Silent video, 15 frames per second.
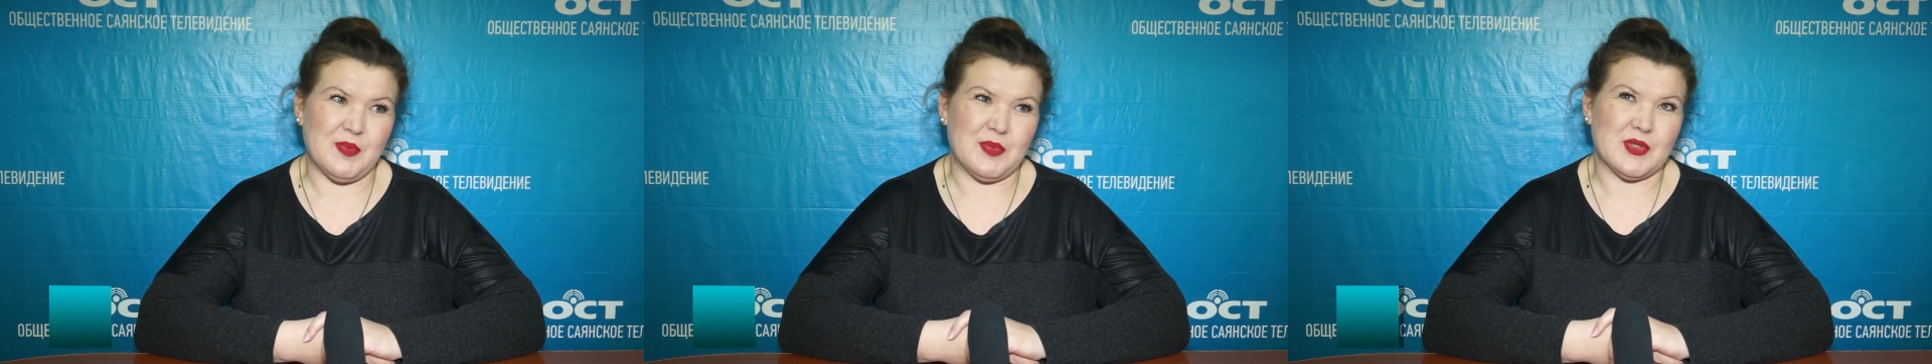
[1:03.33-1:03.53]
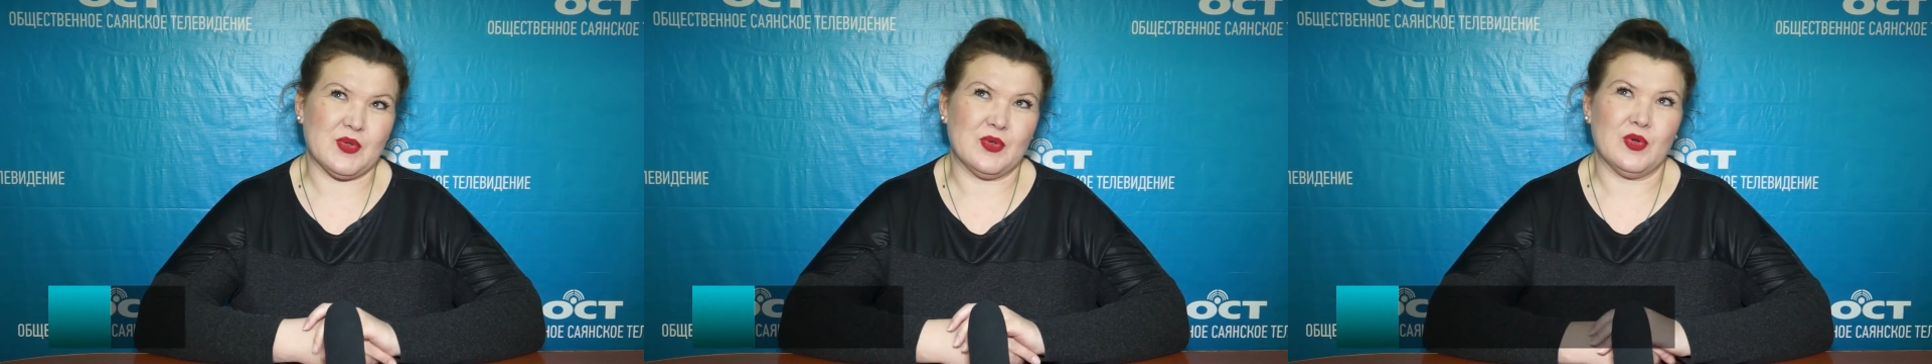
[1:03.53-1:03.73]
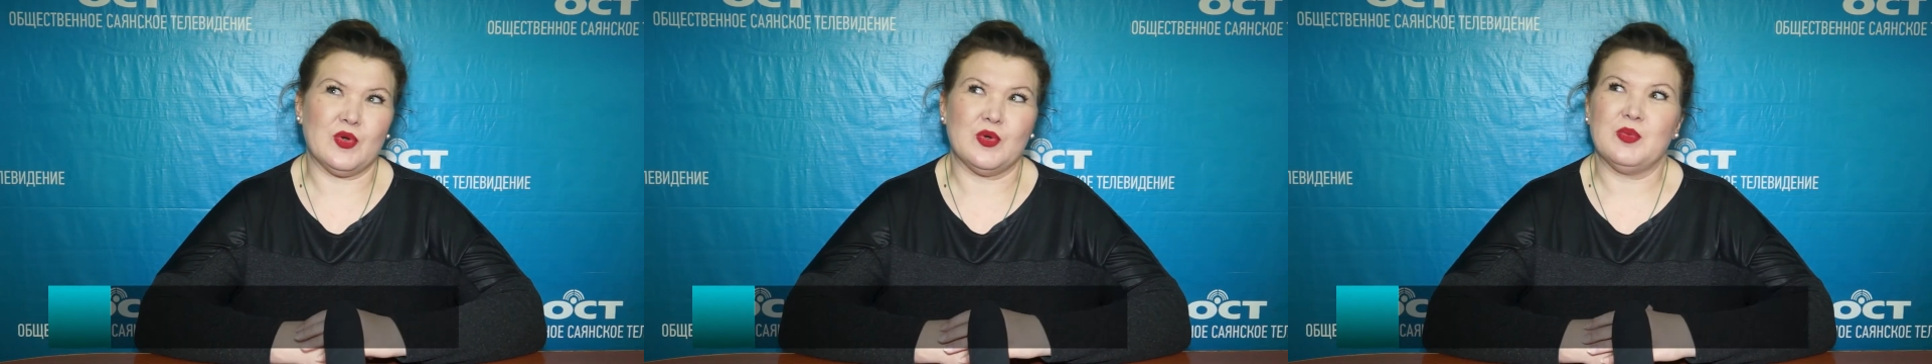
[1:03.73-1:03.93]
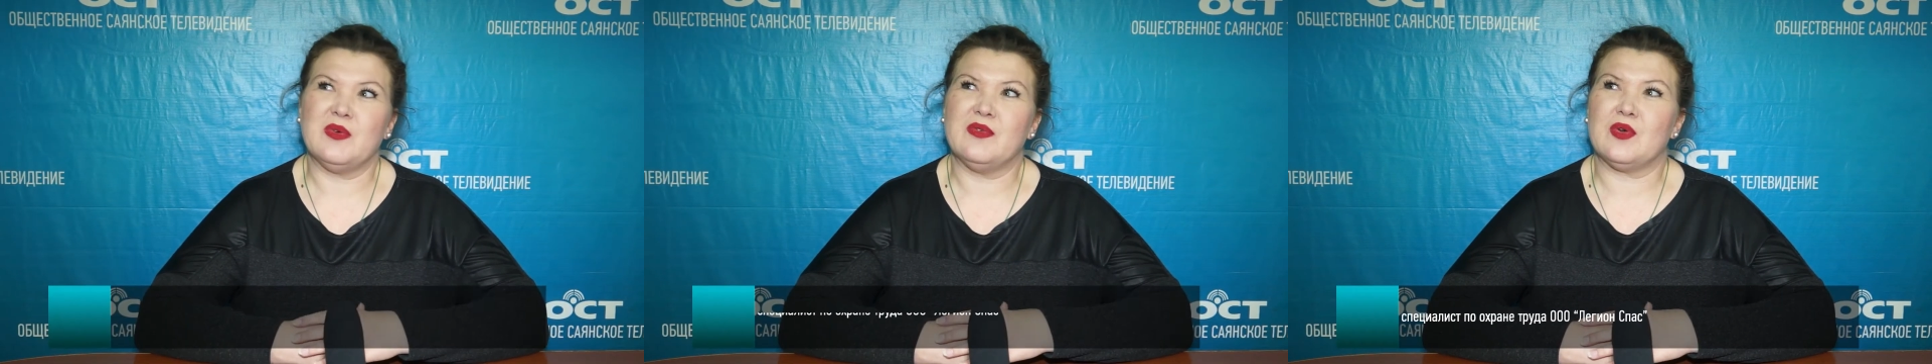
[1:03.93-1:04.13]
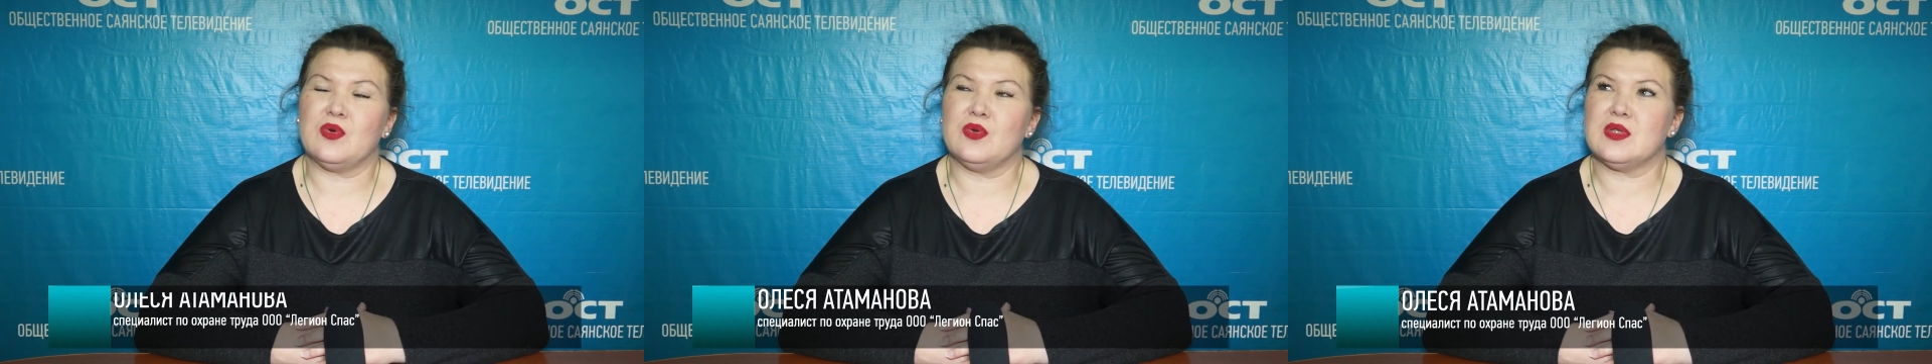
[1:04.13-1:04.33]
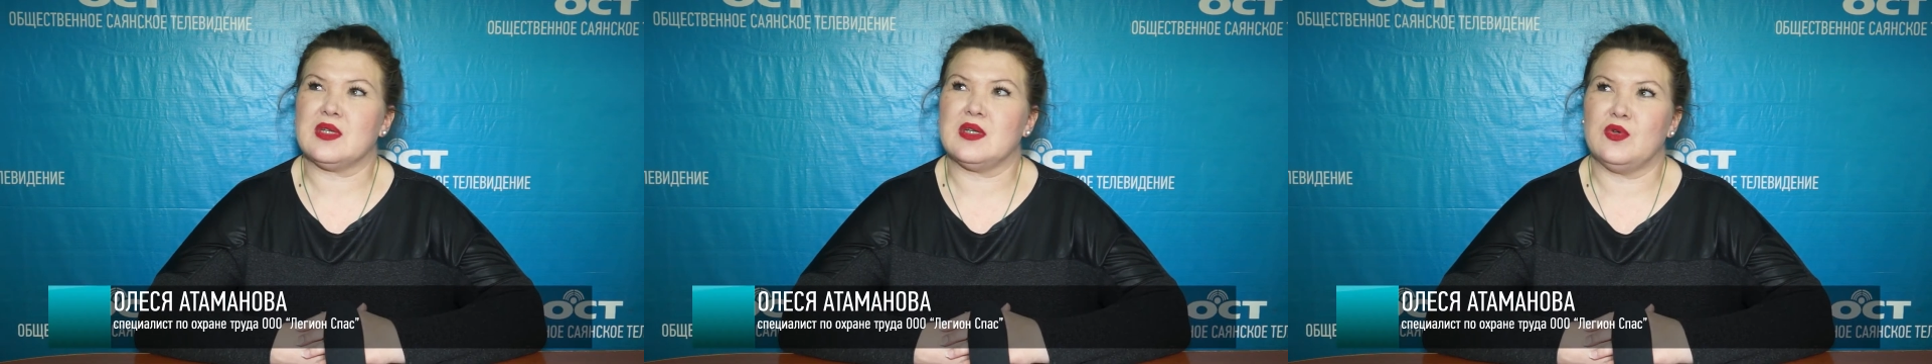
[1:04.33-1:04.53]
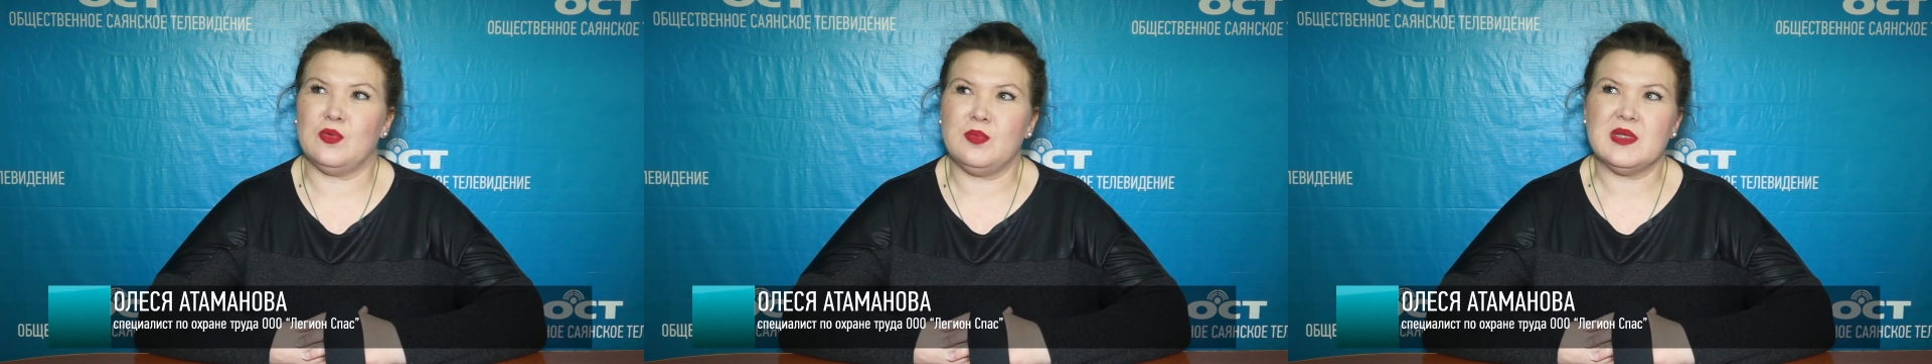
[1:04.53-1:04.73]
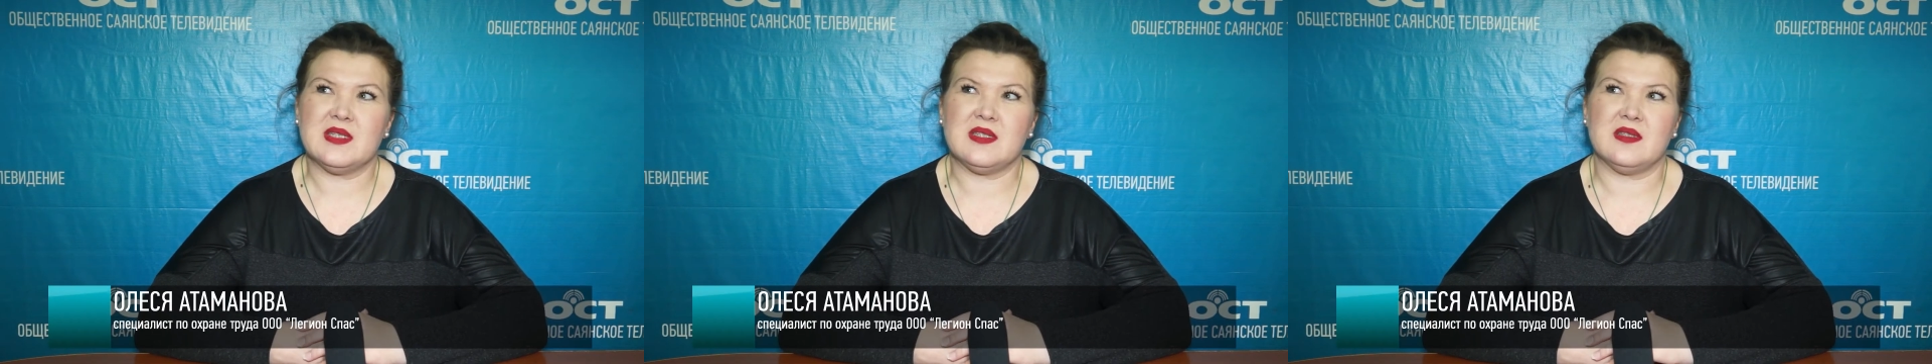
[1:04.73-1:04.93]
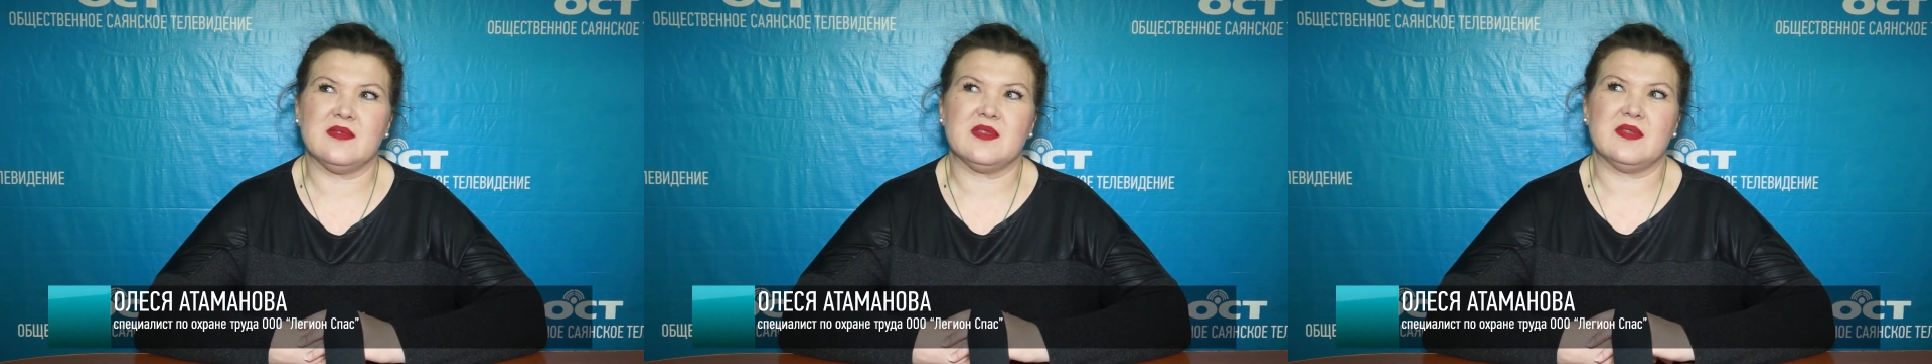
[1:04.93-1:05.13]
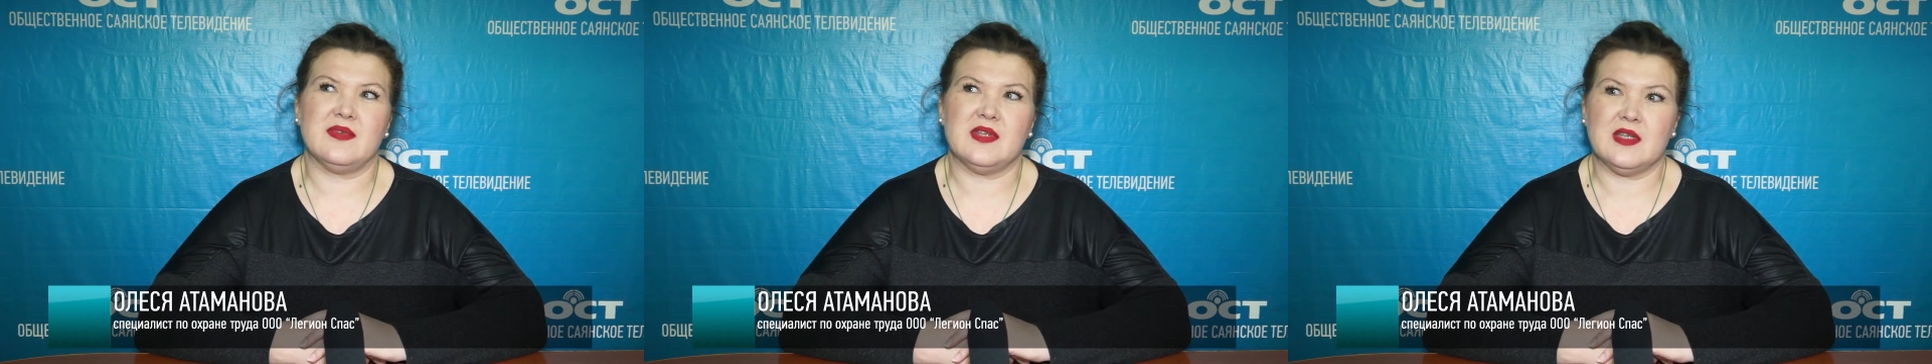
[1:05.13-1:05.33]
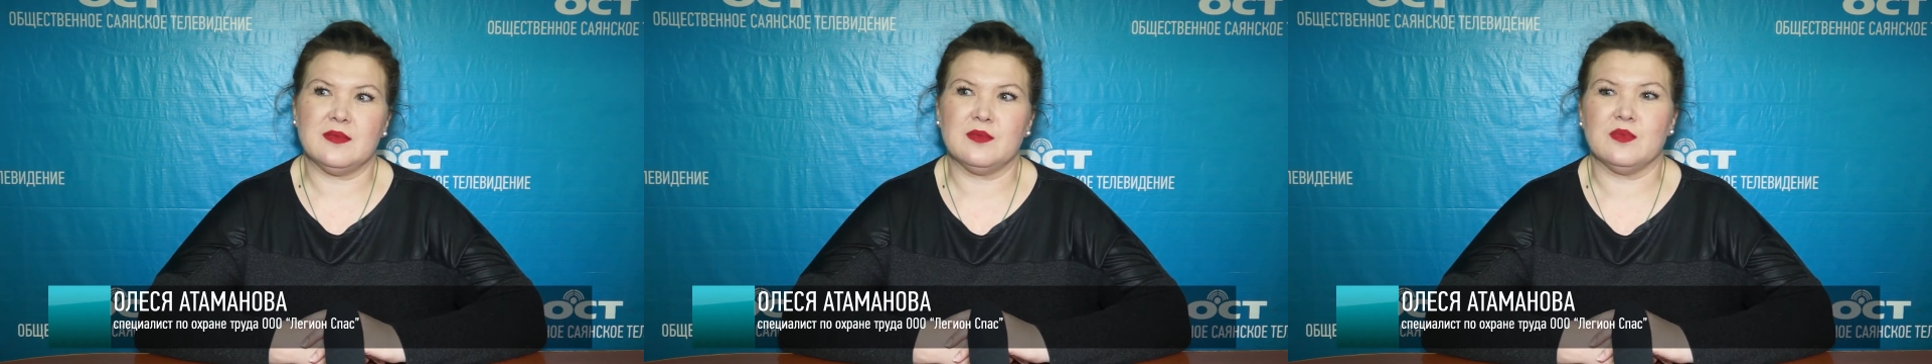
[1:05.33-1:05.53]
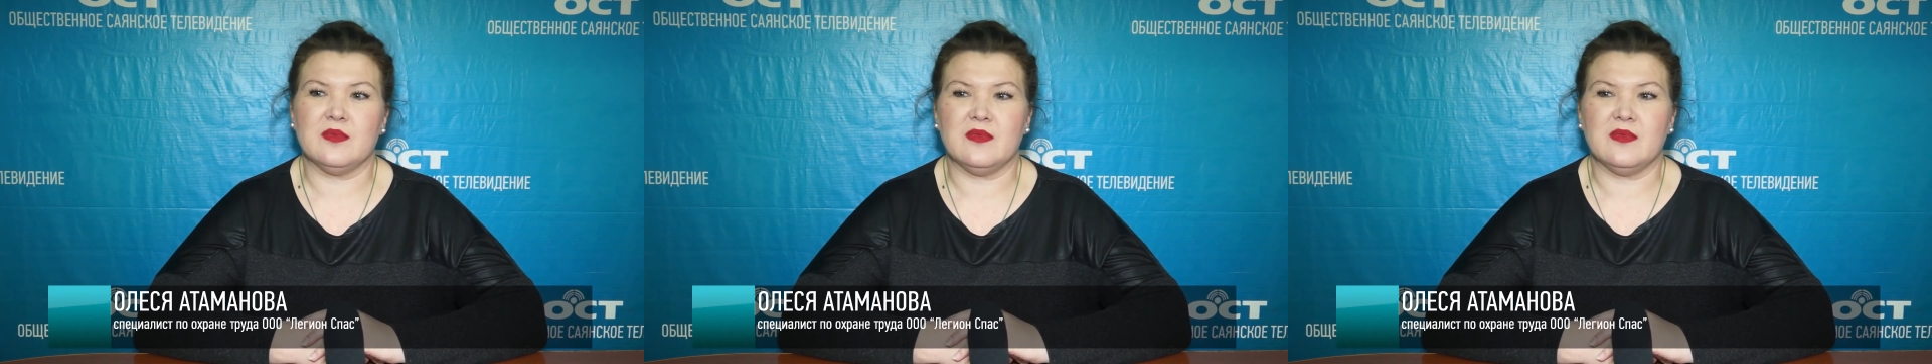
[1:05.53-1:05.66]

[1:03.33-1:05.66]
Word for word: поскольку мы в Иркутской области в своем